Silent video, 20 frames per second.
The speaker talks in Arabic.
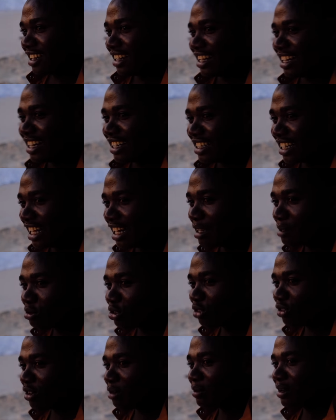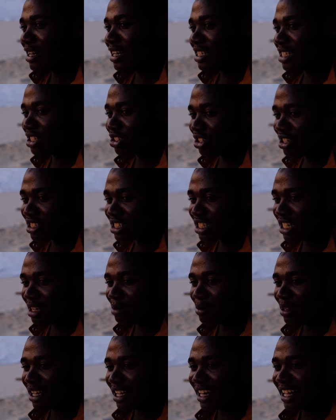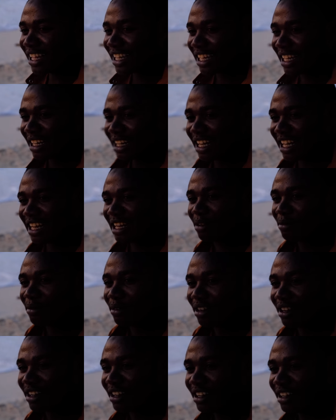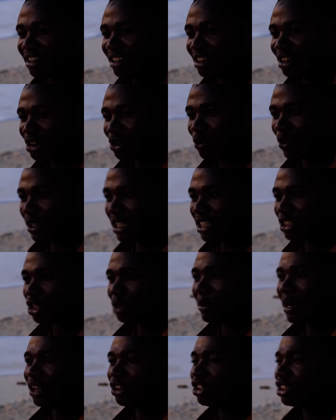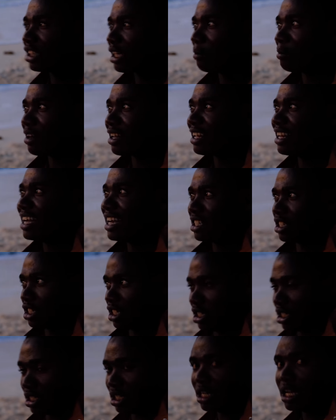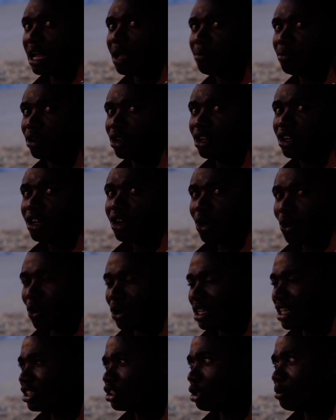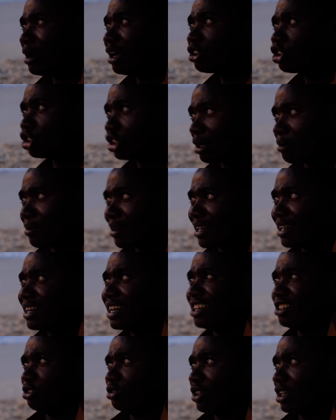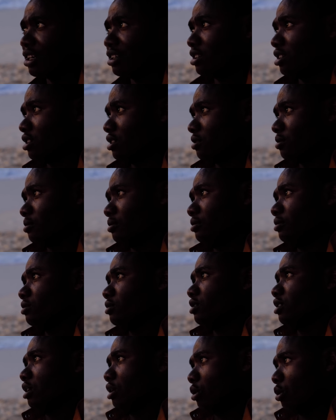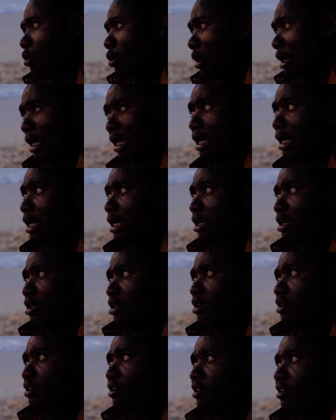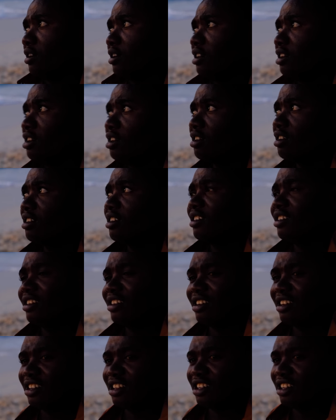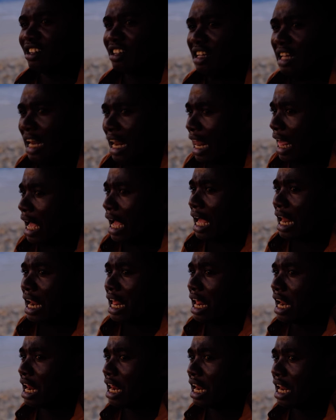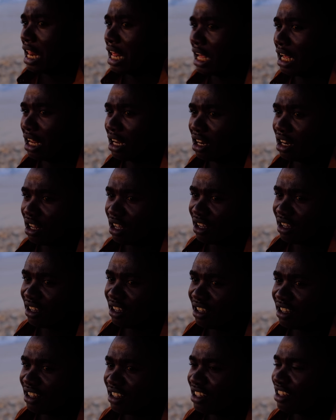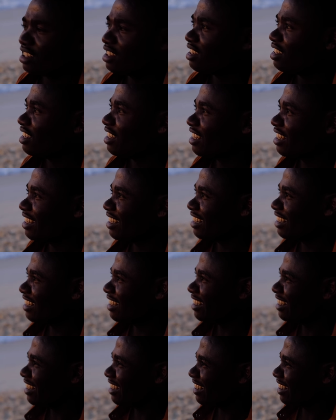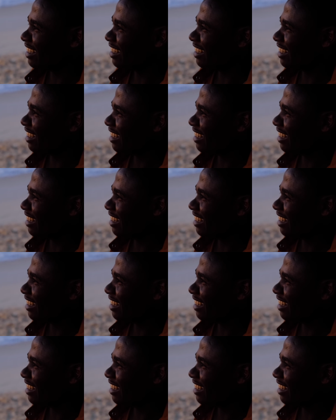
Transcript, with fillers: انا تعلمت في المدرسه الاسلاميه لكن يعني لغتك جميله لغتك نعم. جميله وجدت بعض التمرينات فقط ما شاء الله نطقك نطقك سليم للحروف لا لا لا لا كل حرف من